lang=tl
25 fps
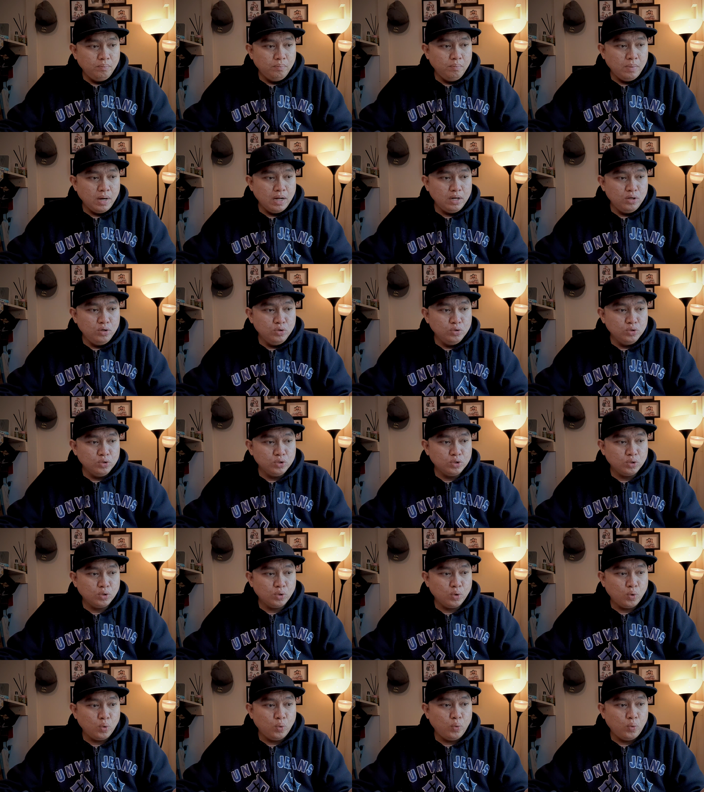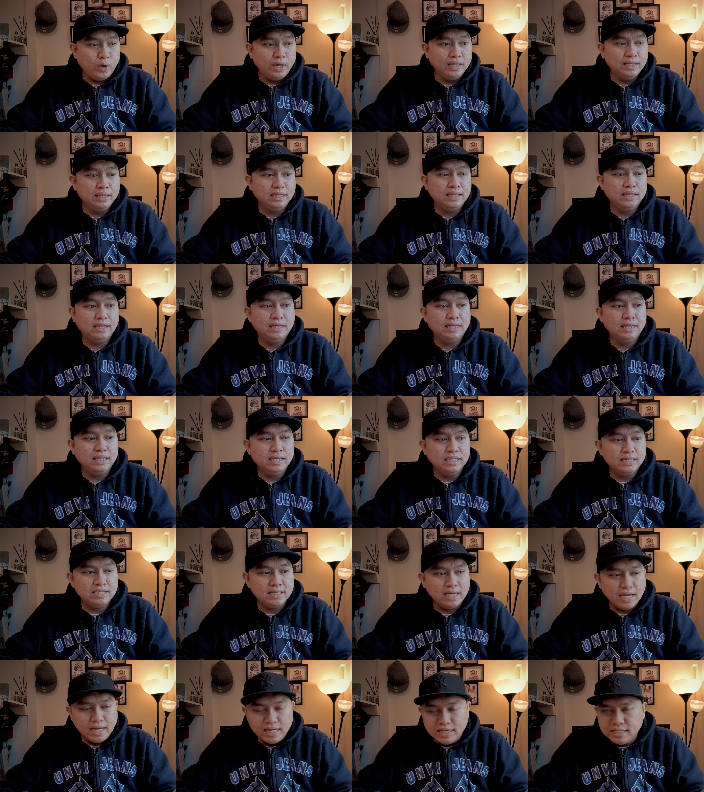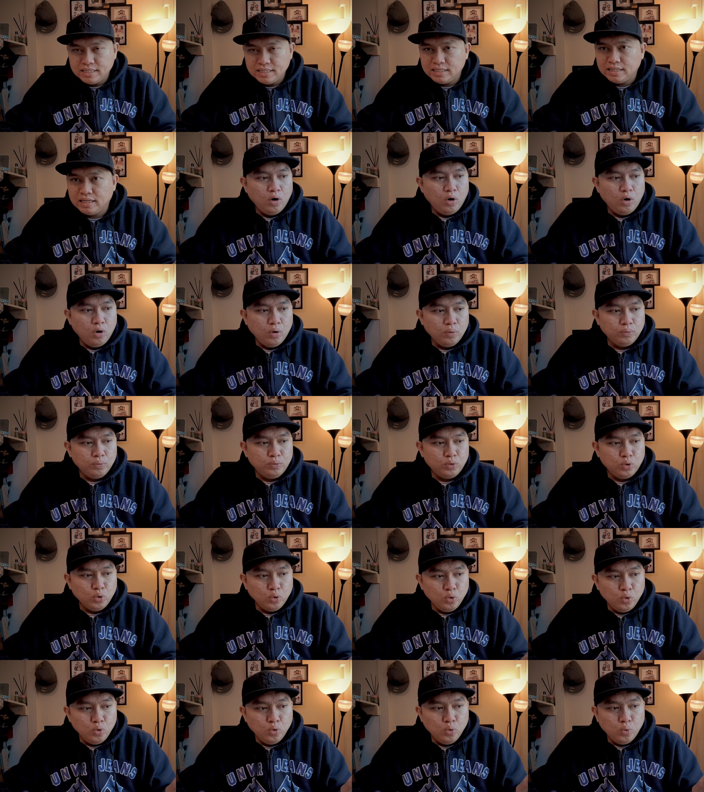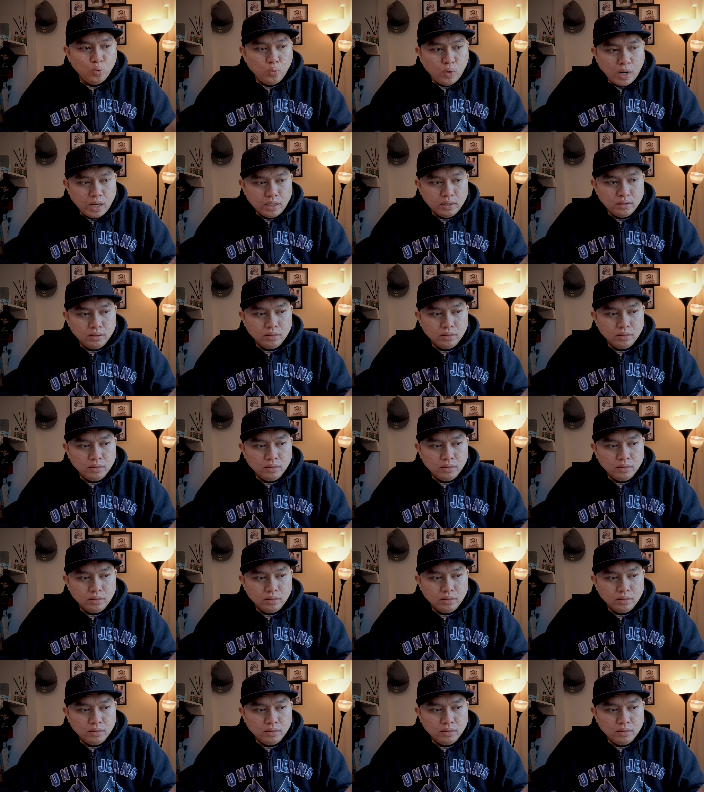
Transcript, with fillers: values quantize to 1